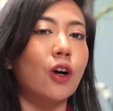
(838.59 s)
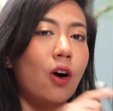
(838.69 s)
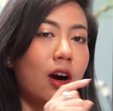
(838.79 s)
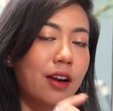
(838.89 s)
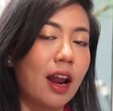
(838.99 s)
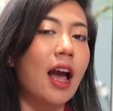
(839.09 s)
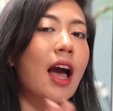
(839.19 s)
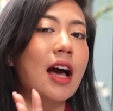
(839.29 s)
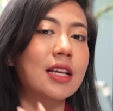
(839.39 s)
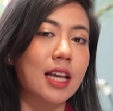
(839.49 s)
ของรา
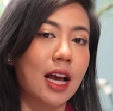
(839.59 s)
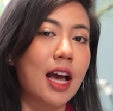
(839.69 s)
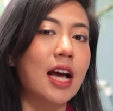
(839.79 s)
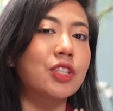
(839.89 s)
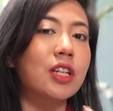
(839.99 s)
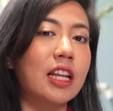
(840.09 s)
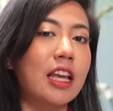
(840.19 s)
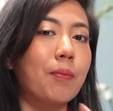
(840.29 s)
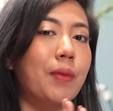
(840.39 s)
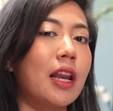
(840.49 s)
คาอสังหาเฉ
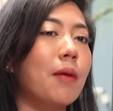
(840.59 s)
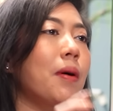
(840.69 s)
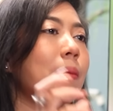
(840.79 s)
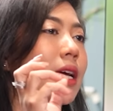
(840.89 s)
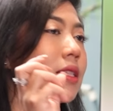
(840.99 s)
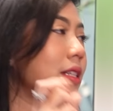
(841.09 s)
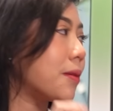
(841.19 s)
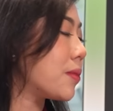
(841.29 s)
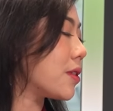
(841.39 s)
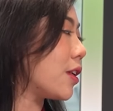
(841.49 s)
ลี่ยปีละประมาณ เจ็
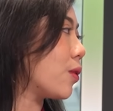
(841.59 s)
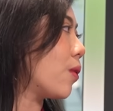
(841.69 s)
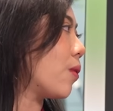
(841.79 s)
ดเปอร์เซ็นต์ ก